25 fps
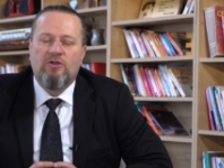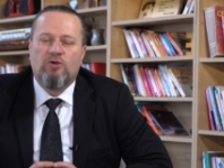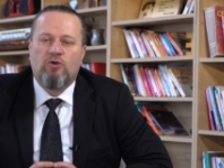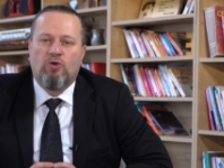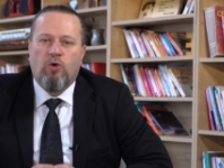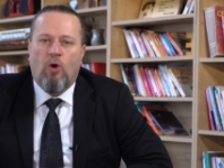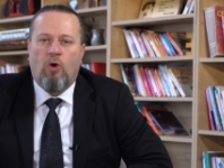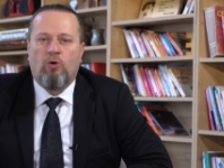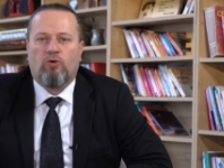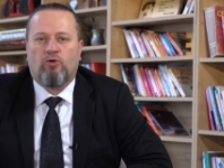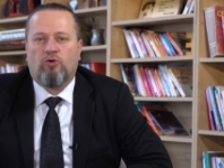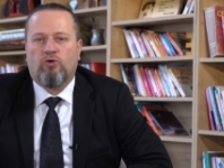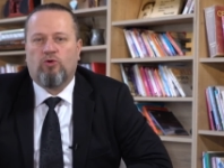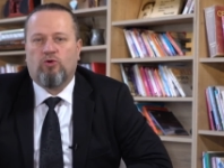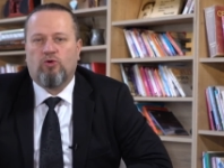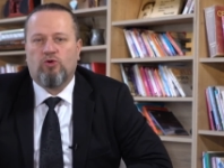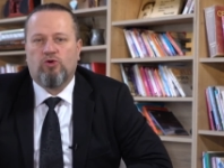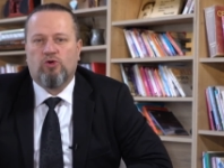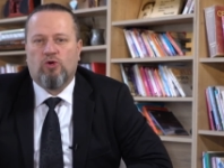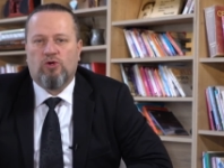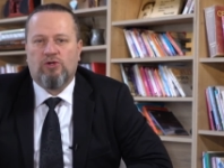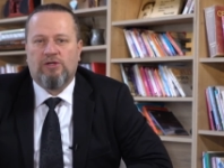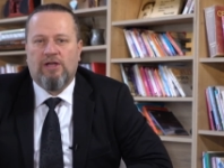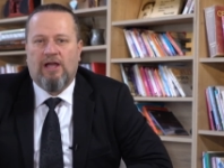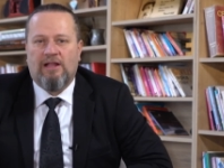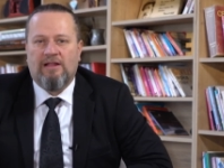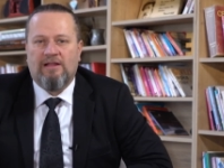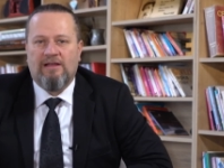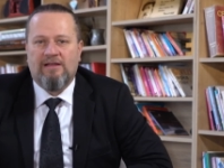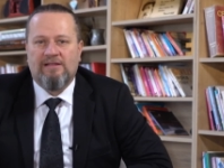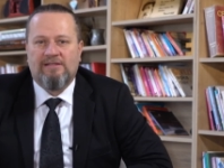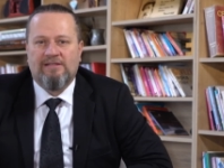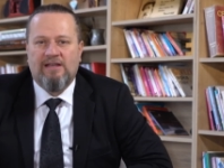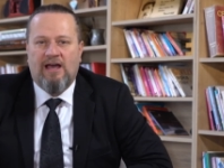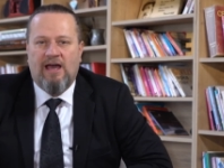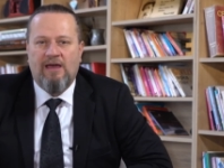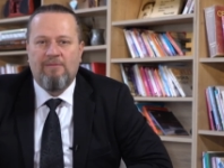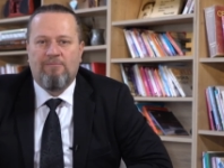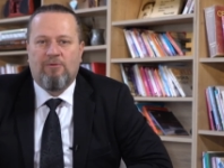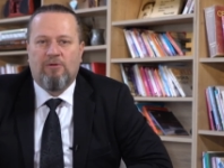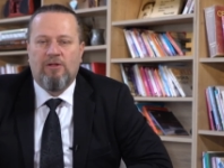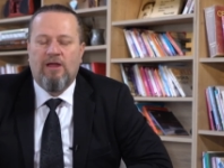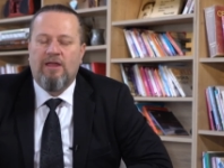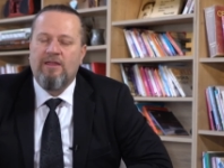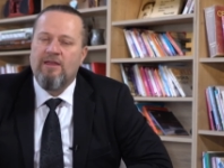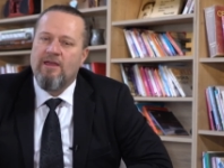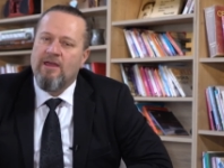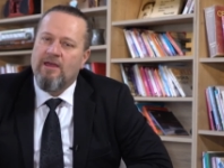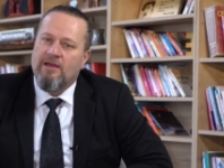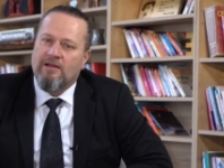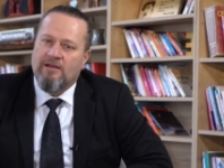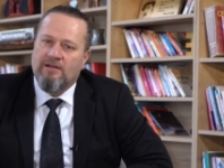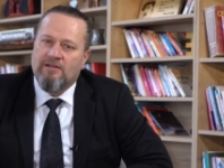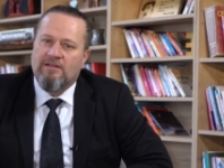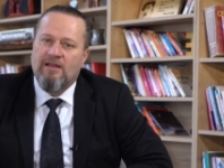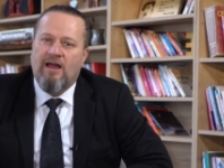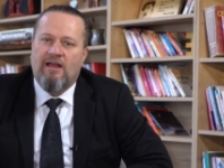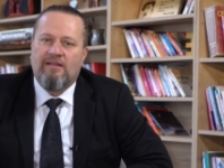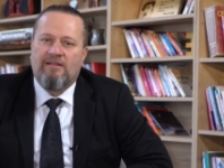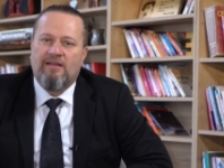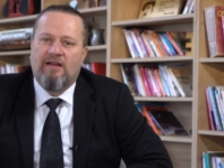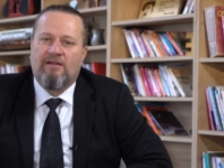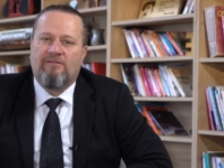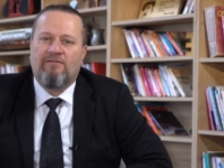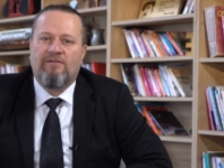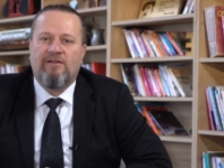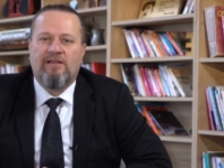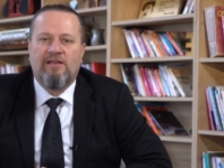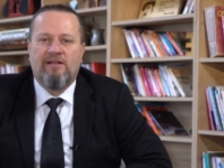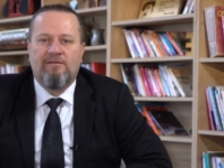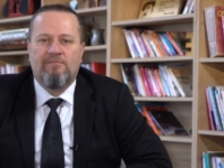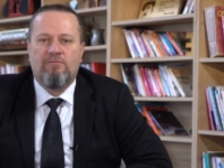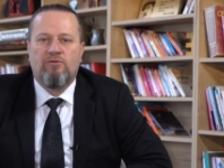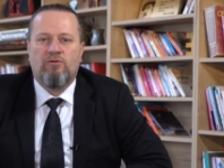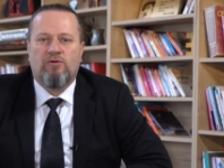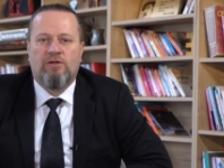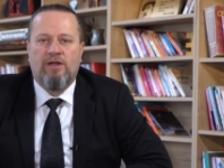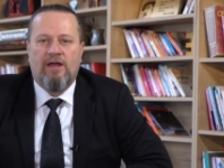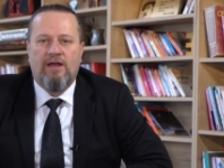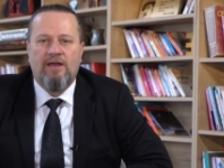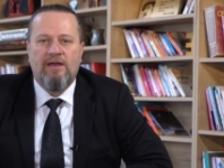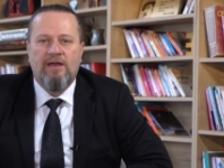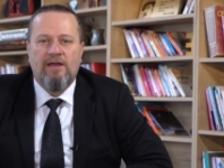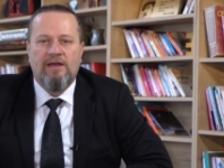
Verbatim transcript: tok tutucu özelliğe sahip olan gıda takviyeleri burada